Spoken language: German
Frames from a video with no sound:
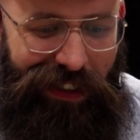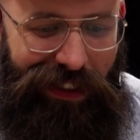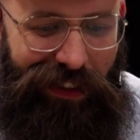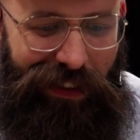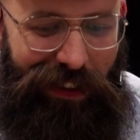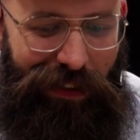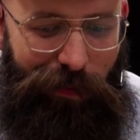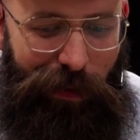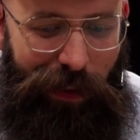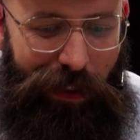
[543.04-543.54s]
dass es
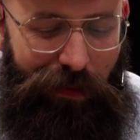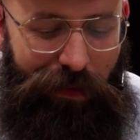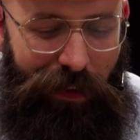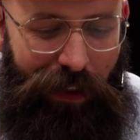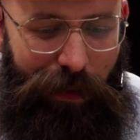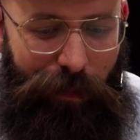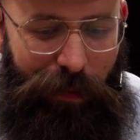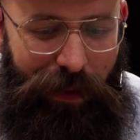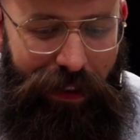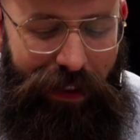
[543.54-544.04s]
diesen Begriff
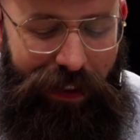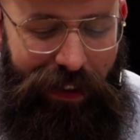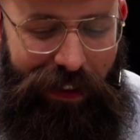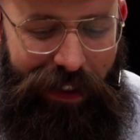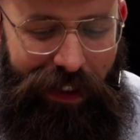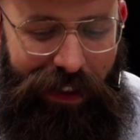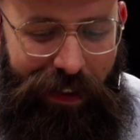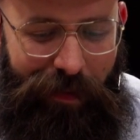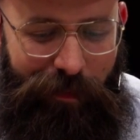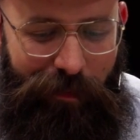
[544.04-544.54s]
gibt.
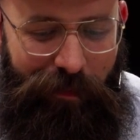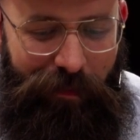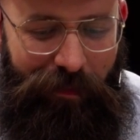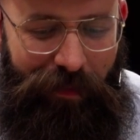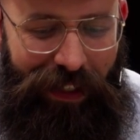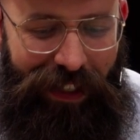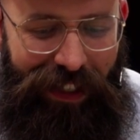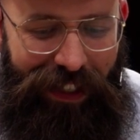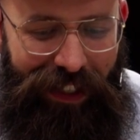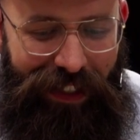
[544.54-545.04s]

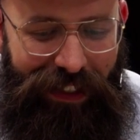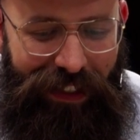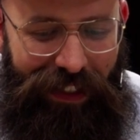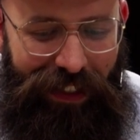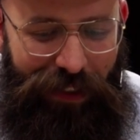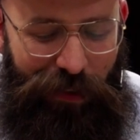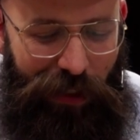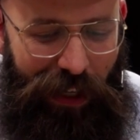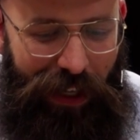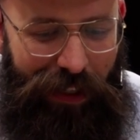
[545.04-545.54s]
Ähm,
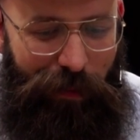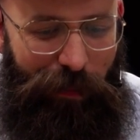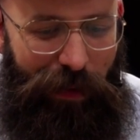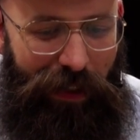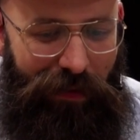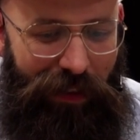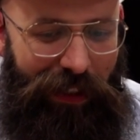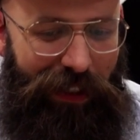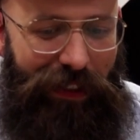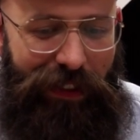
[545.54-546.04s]
also es hat
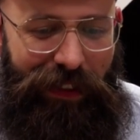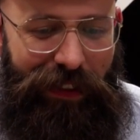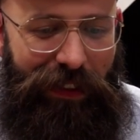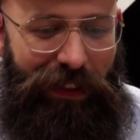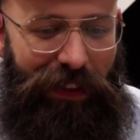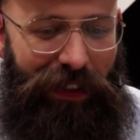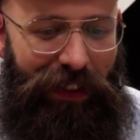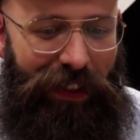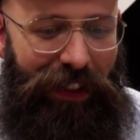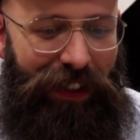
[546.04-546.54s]
immer was,
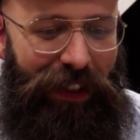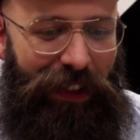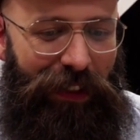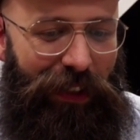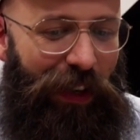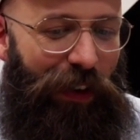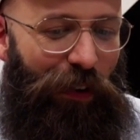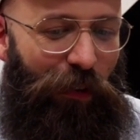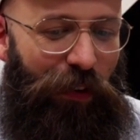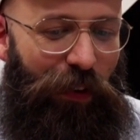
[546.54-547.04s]
äh,
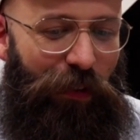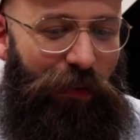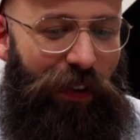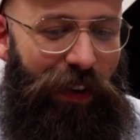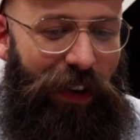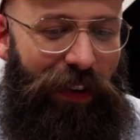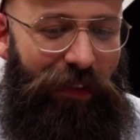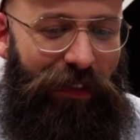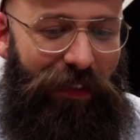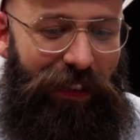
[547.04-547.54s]
es hat auf jeden
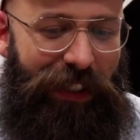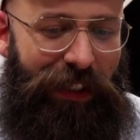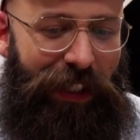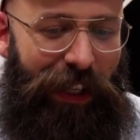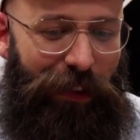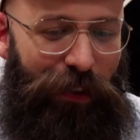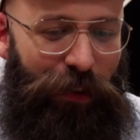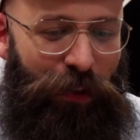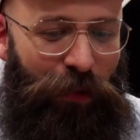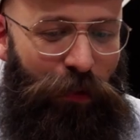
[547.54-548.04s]
Fall was
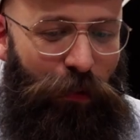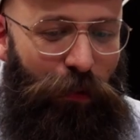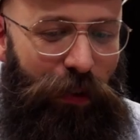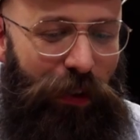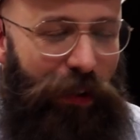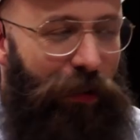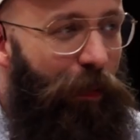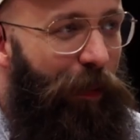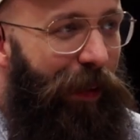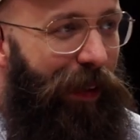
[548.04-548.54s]
taktisch
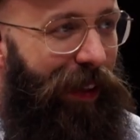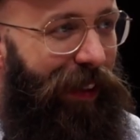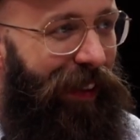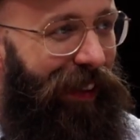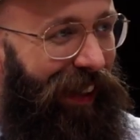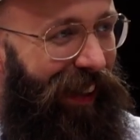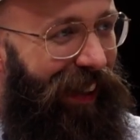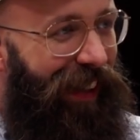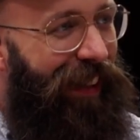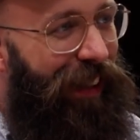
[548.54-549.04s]
Gutes, wenn man
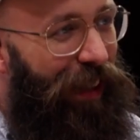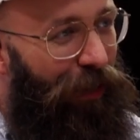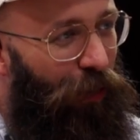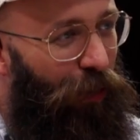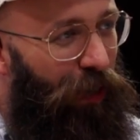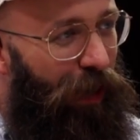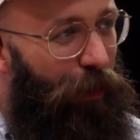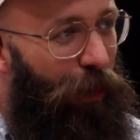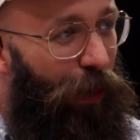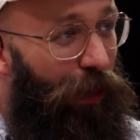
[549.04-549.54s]
dann
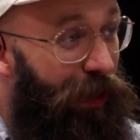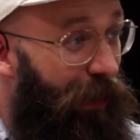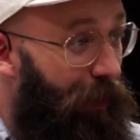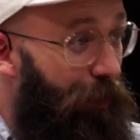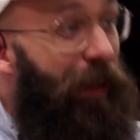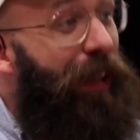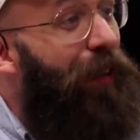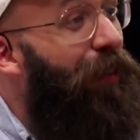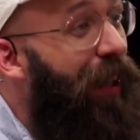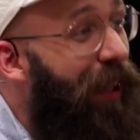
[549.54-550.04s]

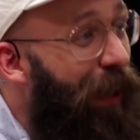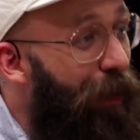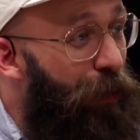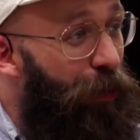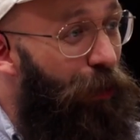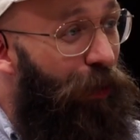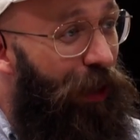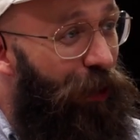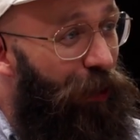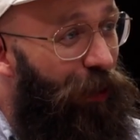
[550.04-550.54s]
DVD-Boxen. Mittlerweile gibt
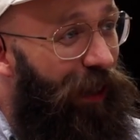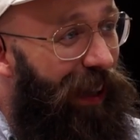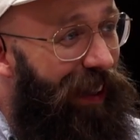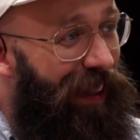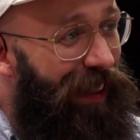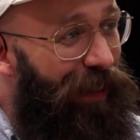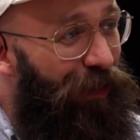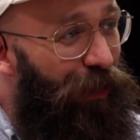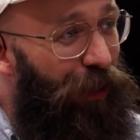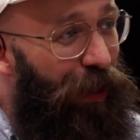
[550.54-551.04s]
es sogar schon
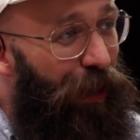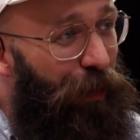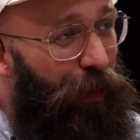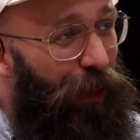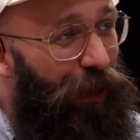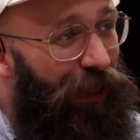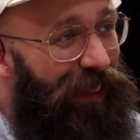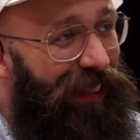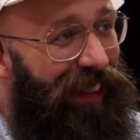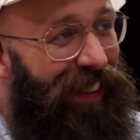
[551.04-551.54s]
eine
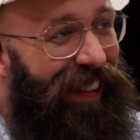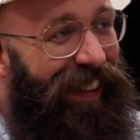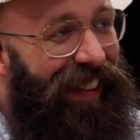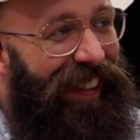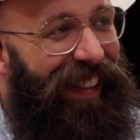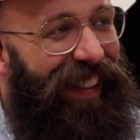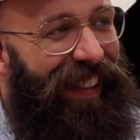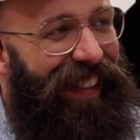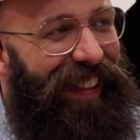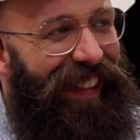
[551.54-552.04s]
DVD-Box
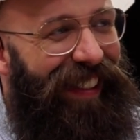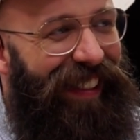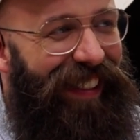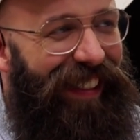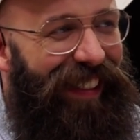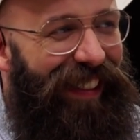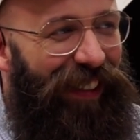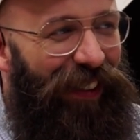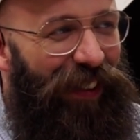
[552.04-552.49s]
äh,